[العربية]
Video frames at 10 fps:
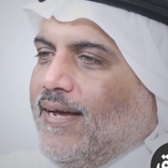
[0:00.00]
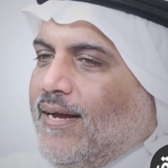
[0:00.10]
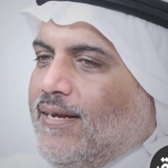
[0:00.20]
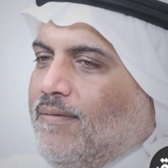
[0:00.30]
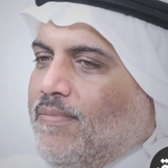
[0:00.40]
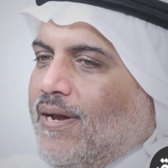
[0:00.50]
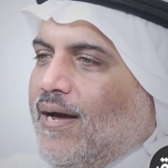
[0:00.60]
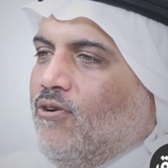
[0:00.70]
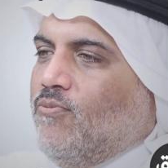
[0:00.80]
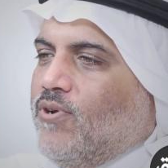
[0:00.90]
يعني
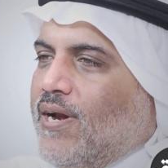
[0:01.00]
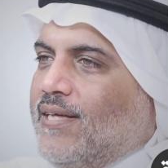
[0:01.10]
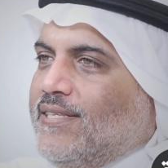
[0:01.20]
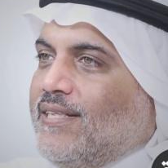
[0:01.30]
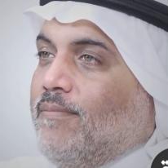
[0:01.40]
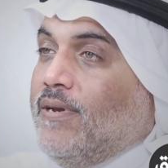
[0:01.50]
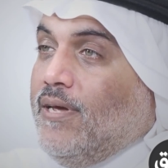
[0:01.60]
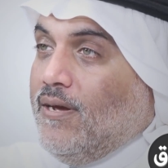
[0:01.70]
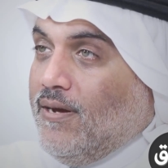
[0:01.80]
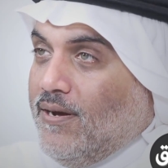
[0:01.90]
بناء الأمور التي
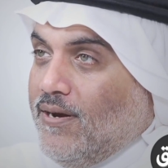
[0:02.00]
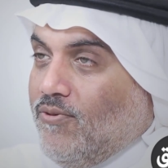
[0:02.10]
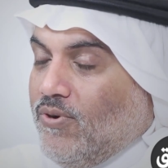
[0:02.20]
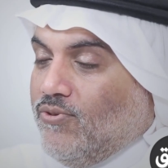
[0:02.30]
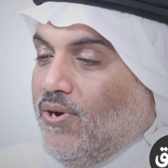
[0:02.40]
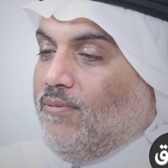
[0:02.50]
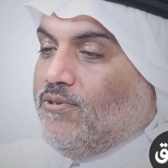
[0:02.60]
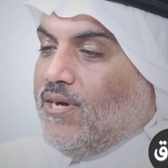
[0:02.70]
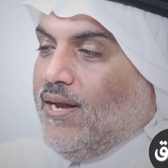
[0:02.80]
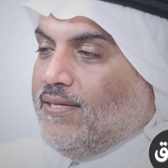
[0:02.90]
تبني وتحل
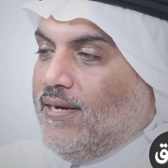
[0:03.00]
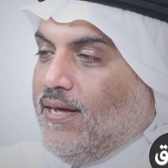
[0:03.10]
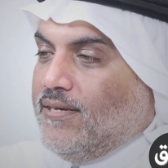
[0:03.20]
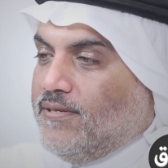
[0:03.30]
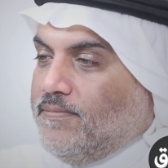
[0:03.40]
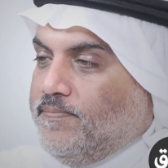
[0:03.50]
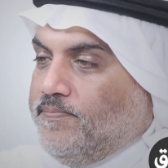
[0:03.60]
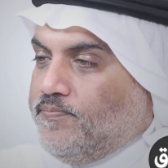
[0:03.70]
مشكلات الناس